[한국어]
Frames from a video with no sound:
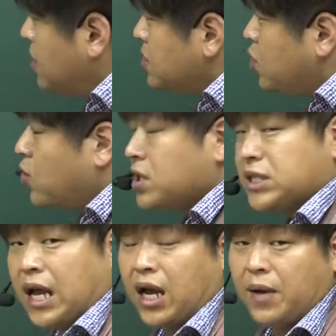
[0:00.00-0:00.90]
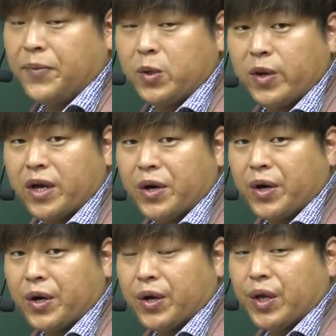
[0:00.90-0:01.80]
조건식 하나가
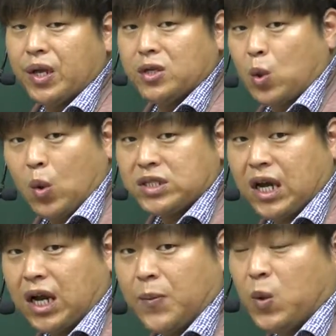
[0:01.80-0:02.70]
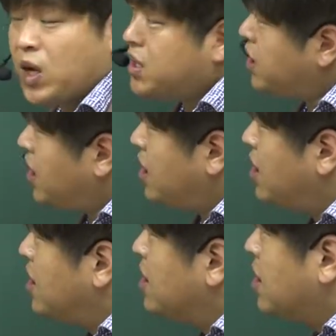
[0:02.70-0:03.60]
필요해요. 조건식 하나가 필요한데
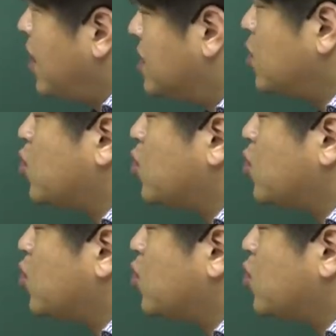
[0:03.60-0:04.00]
계속